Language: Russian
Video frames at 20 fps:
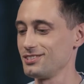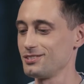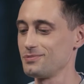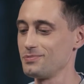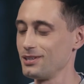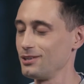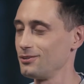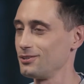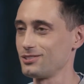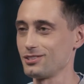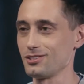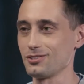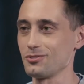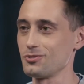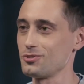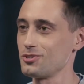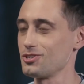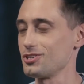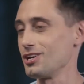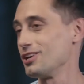изменилось это
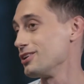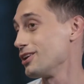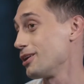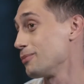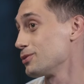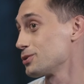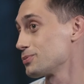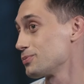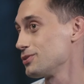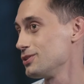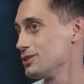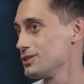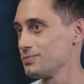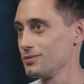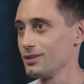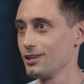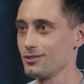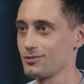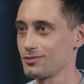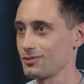ощущение, или, может быть, не
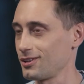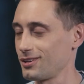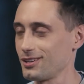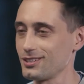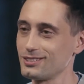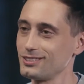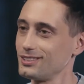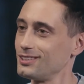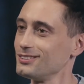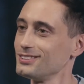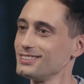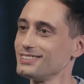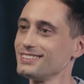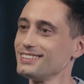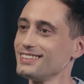изменились, так и осталось?